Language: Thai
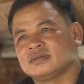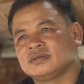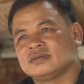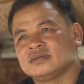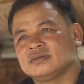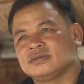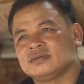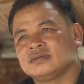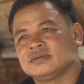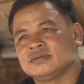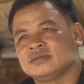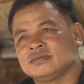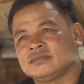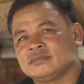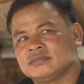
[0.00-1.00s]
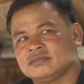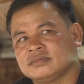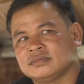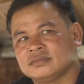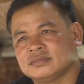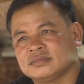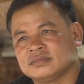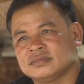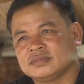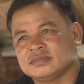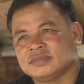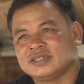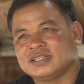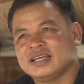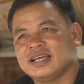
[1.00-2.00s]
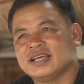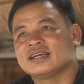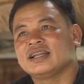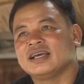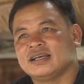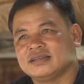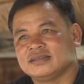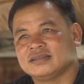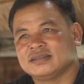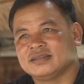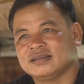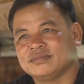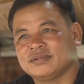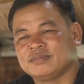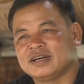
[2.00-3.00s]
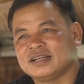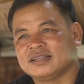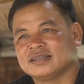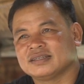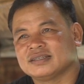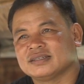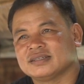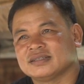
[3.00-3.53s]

ก็จนมันแตกกันแหละแต่ประมาณทัก